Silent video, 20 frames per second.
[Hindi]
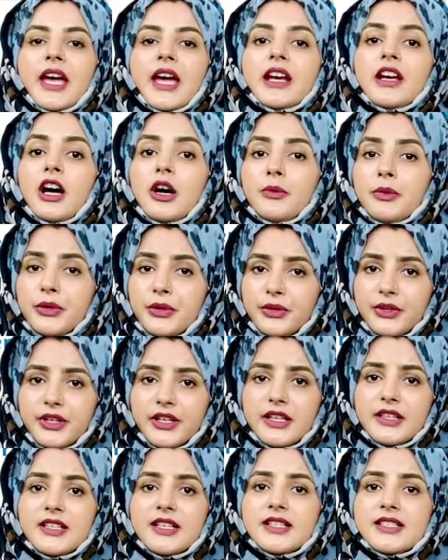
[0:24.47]
एंड आवर
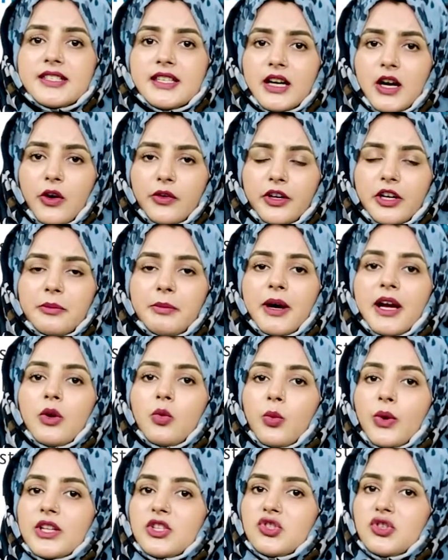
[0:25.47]
अर्थ इज़ सराउंडेड
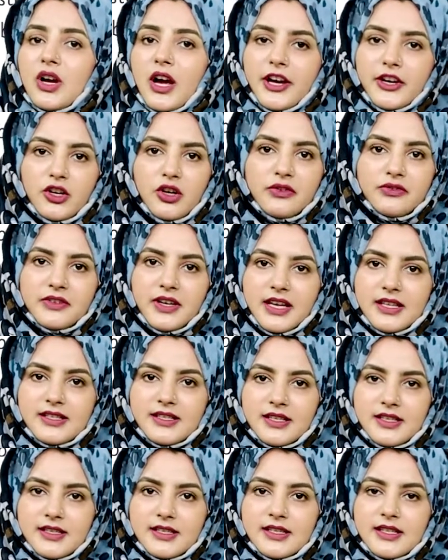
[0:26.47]
बाय विच काइंड ऑफ
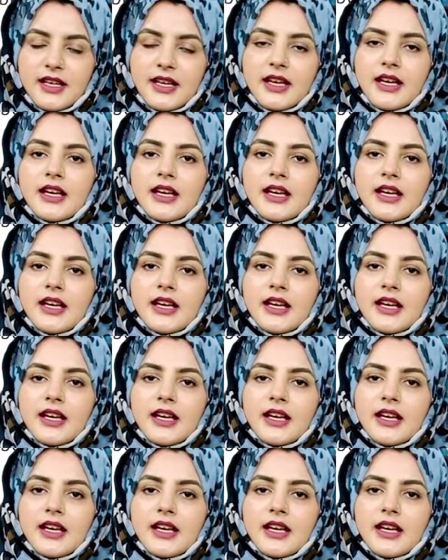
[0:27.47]
गैसेस